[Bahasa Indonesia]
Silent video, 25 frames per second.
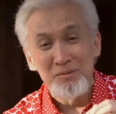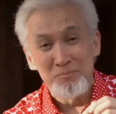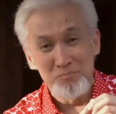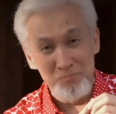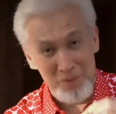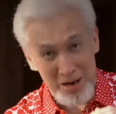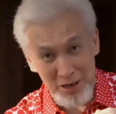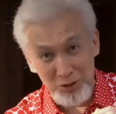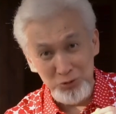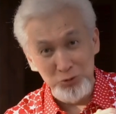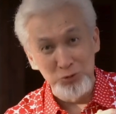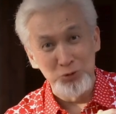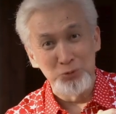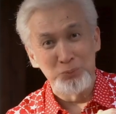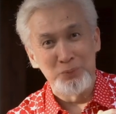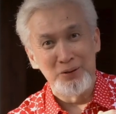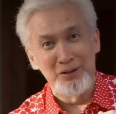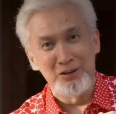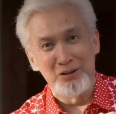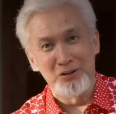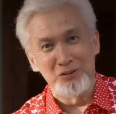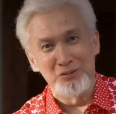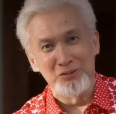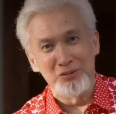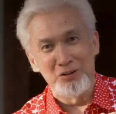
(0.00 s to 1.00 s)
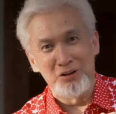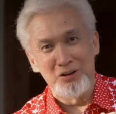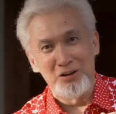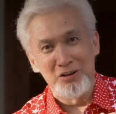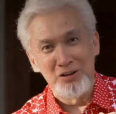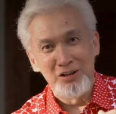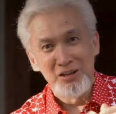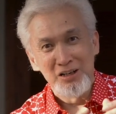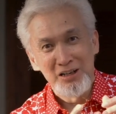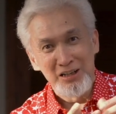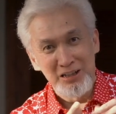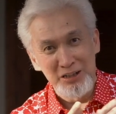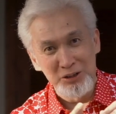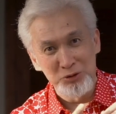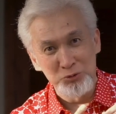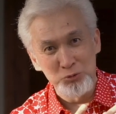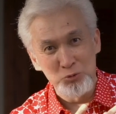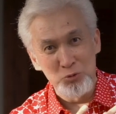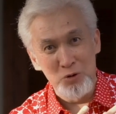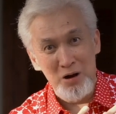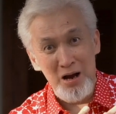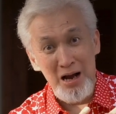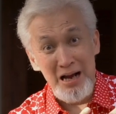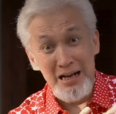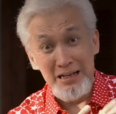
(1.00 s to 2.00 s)
malu kepada Allah,
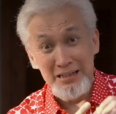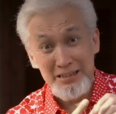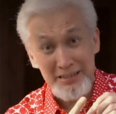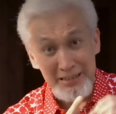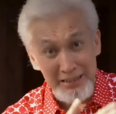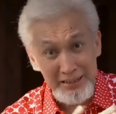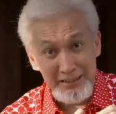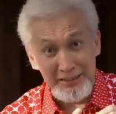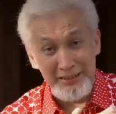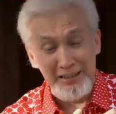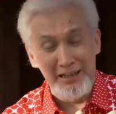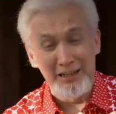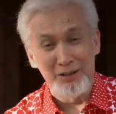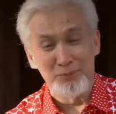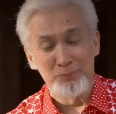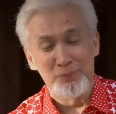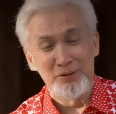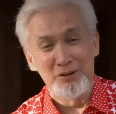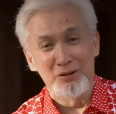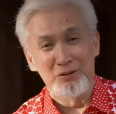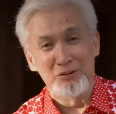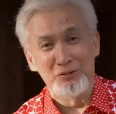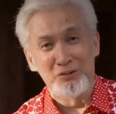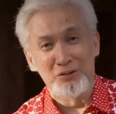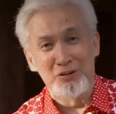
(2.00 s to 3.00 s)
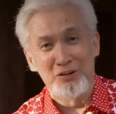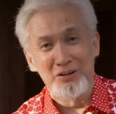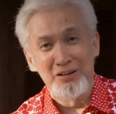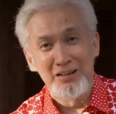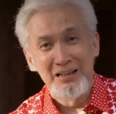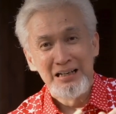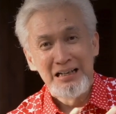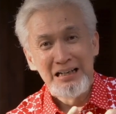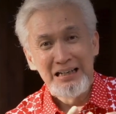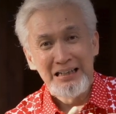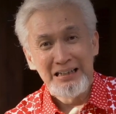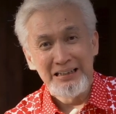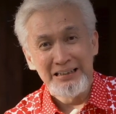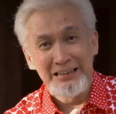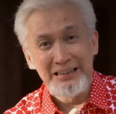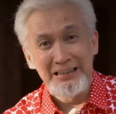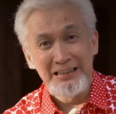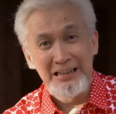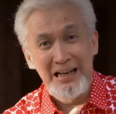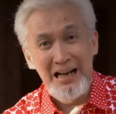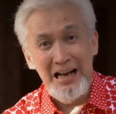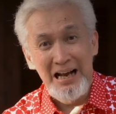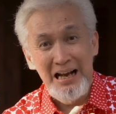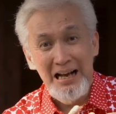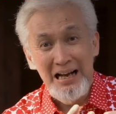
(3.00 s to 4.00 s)
kedua cinta kepada Allah,
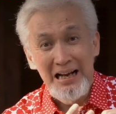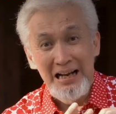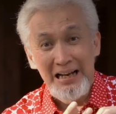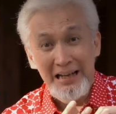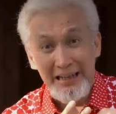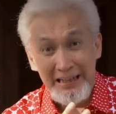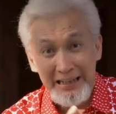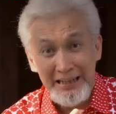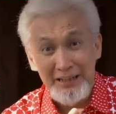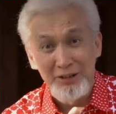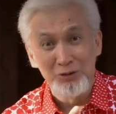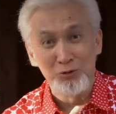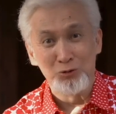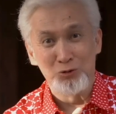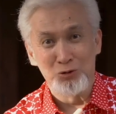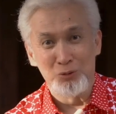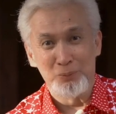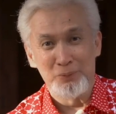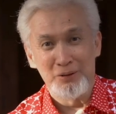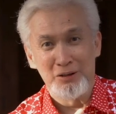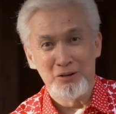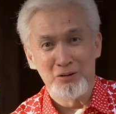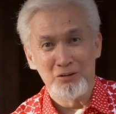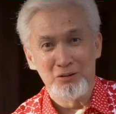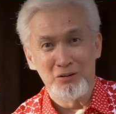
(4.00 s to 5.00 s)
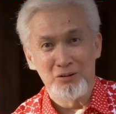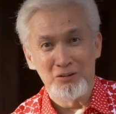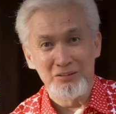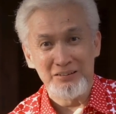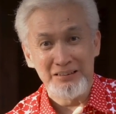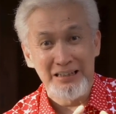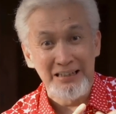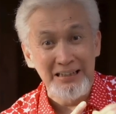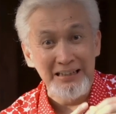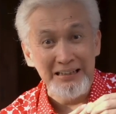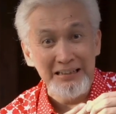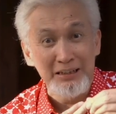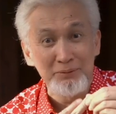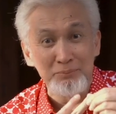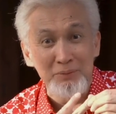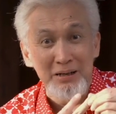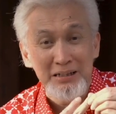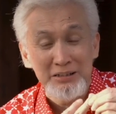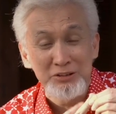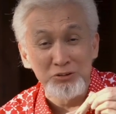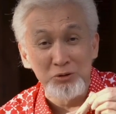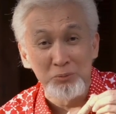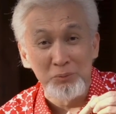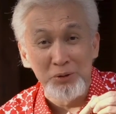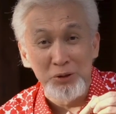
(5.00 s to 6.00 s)
ketiga rindu kepada Allah. Sekarang kita
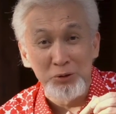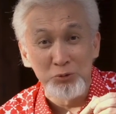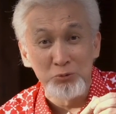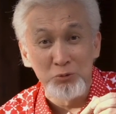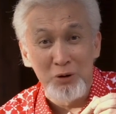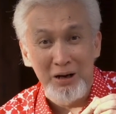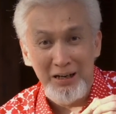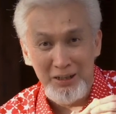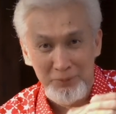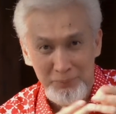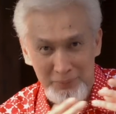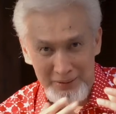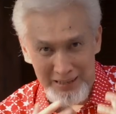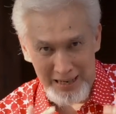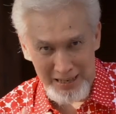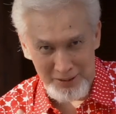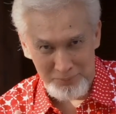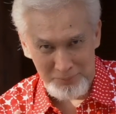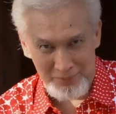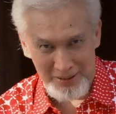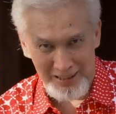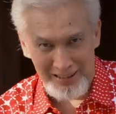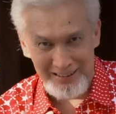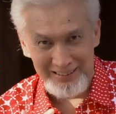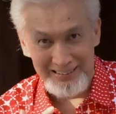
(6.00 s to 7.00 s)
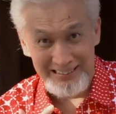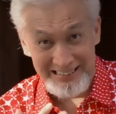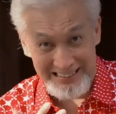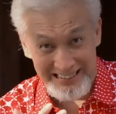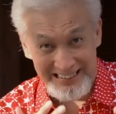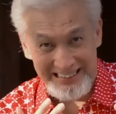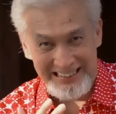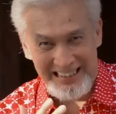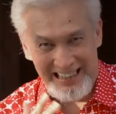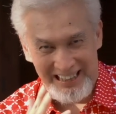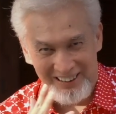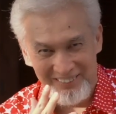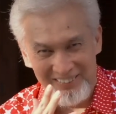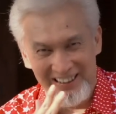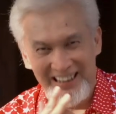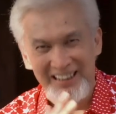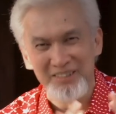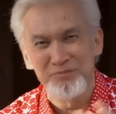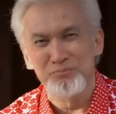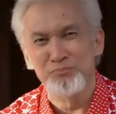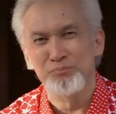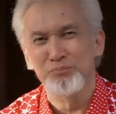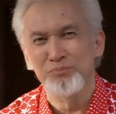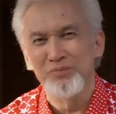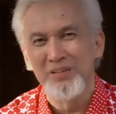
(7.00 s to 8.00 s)
bahas nomor dua lebih dalam ya, cinta, oke?
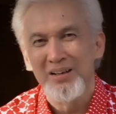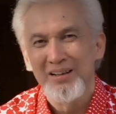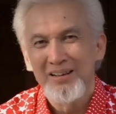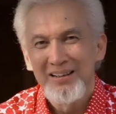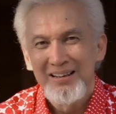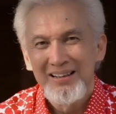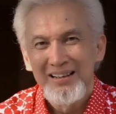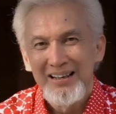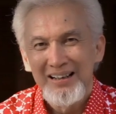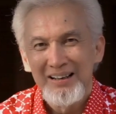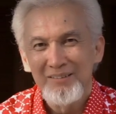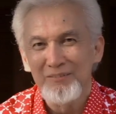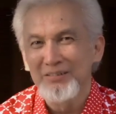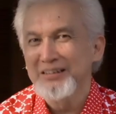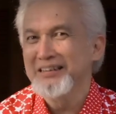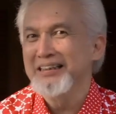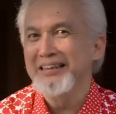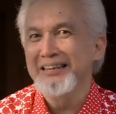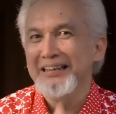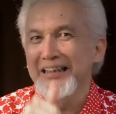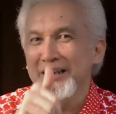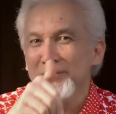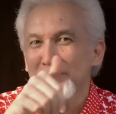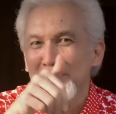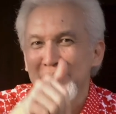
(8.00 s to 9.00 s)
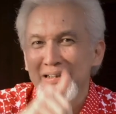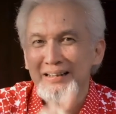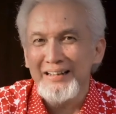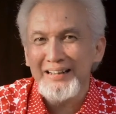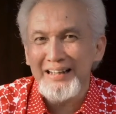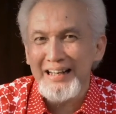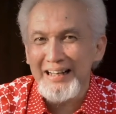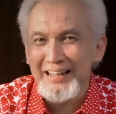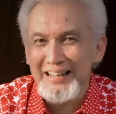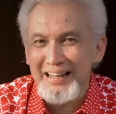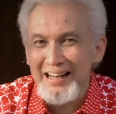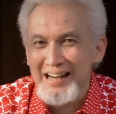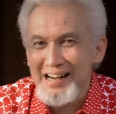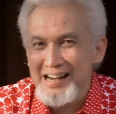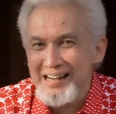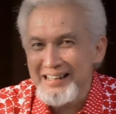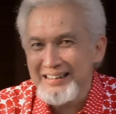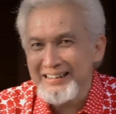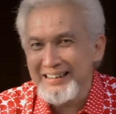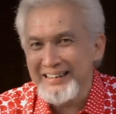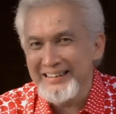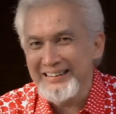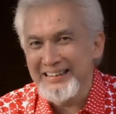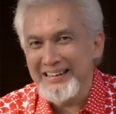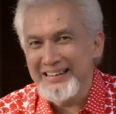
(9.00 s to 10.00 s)
Okay? Memang cinta ini paling keren deh
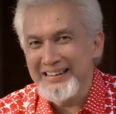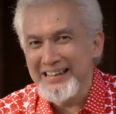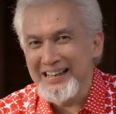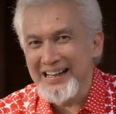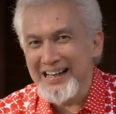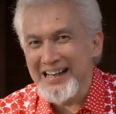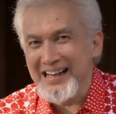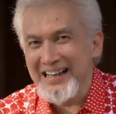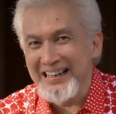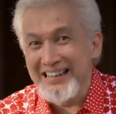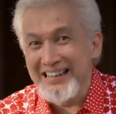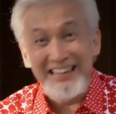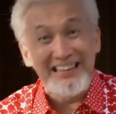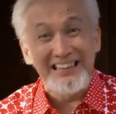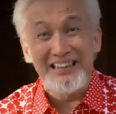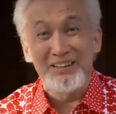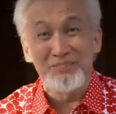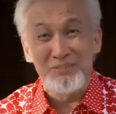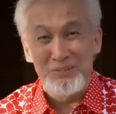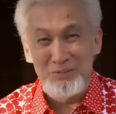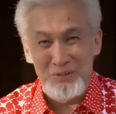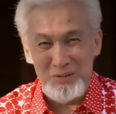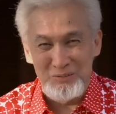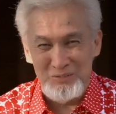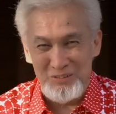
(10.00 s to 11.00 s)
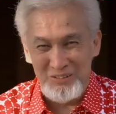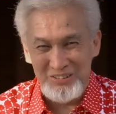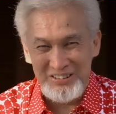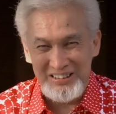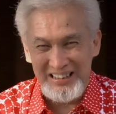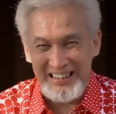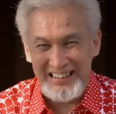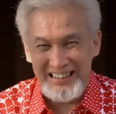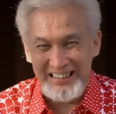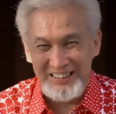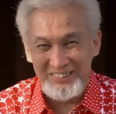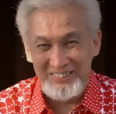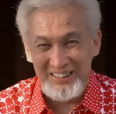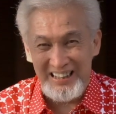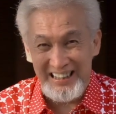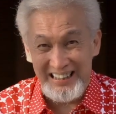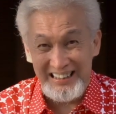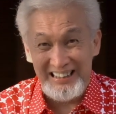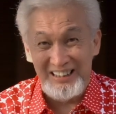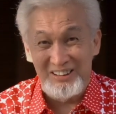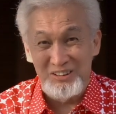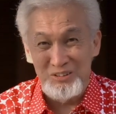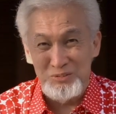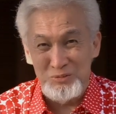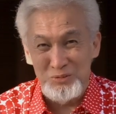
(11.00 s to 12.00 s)
ceritanya di kitab Imam Ghazali juga
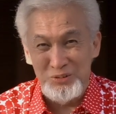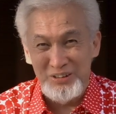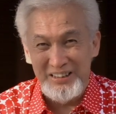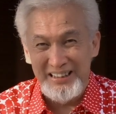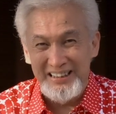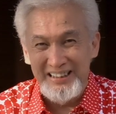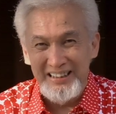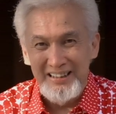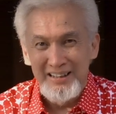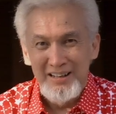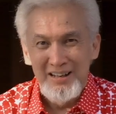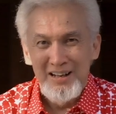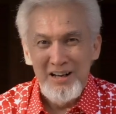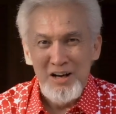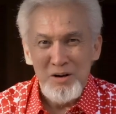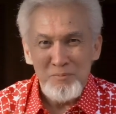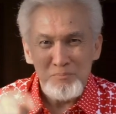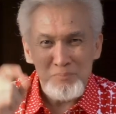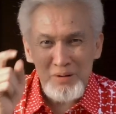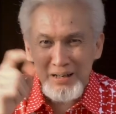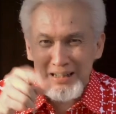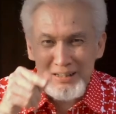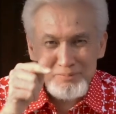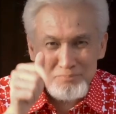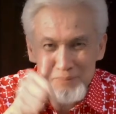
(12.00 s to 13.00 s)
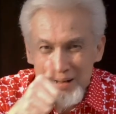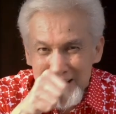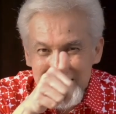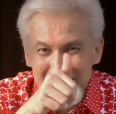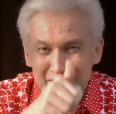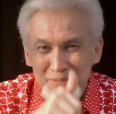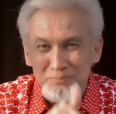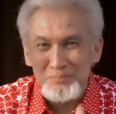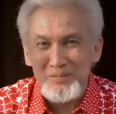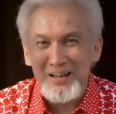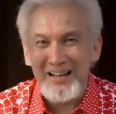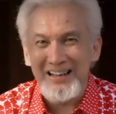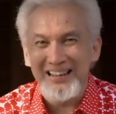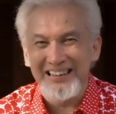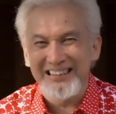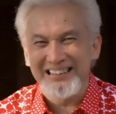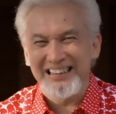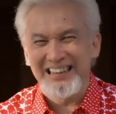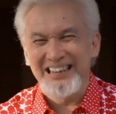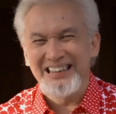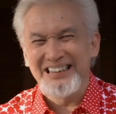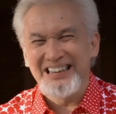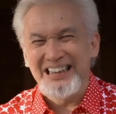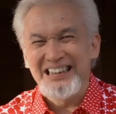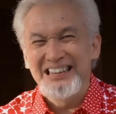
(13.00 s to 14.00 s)
ya Allah mudit paling mantep lah
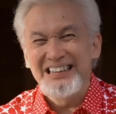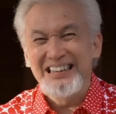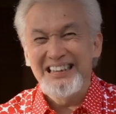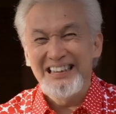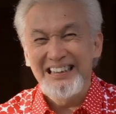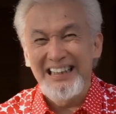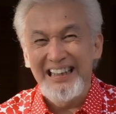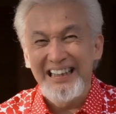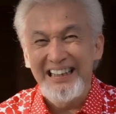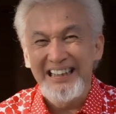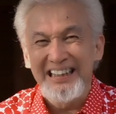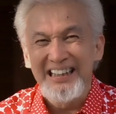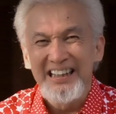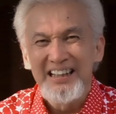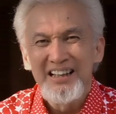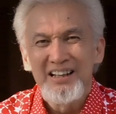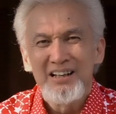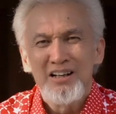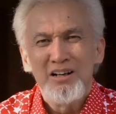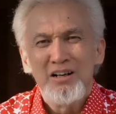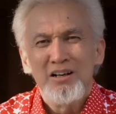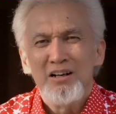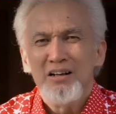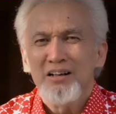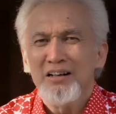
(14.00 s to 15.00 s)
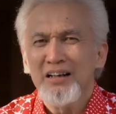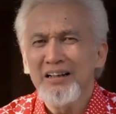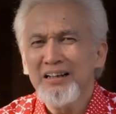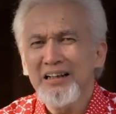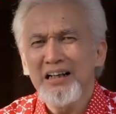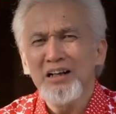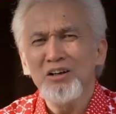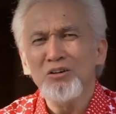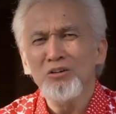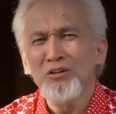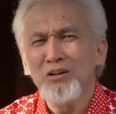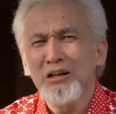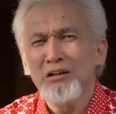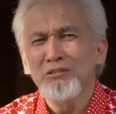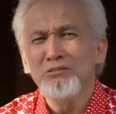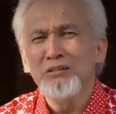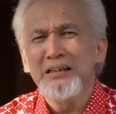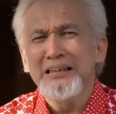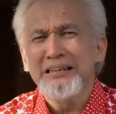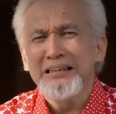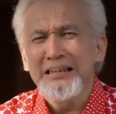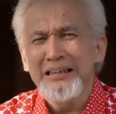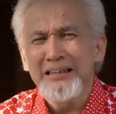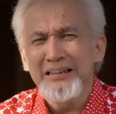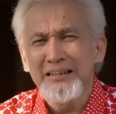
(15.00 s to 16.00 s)
cerita cinta ini. Karena kalau orang
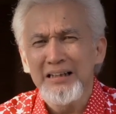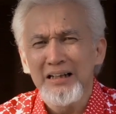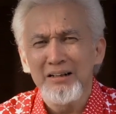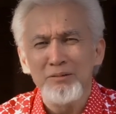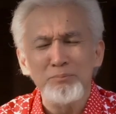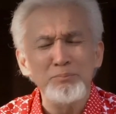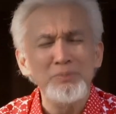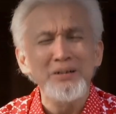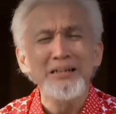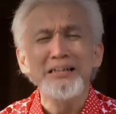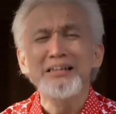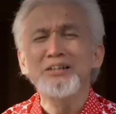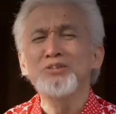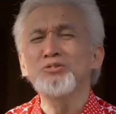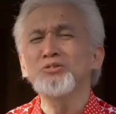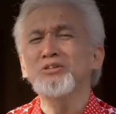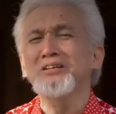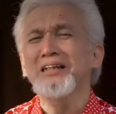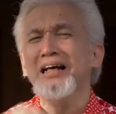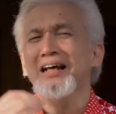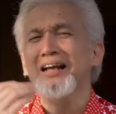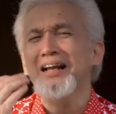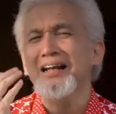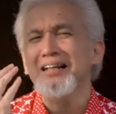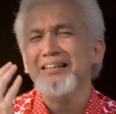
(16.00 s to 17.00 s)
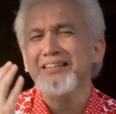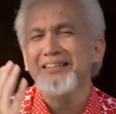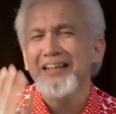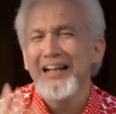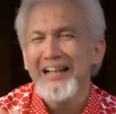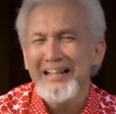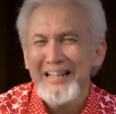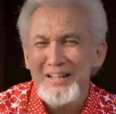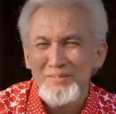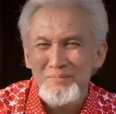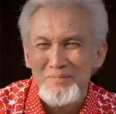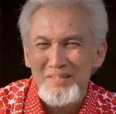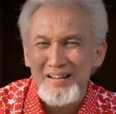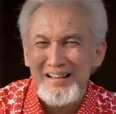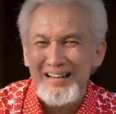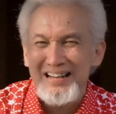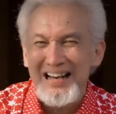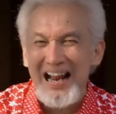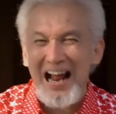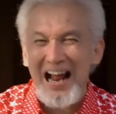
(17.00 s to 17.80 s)
udah cinta berjuta rasanya men.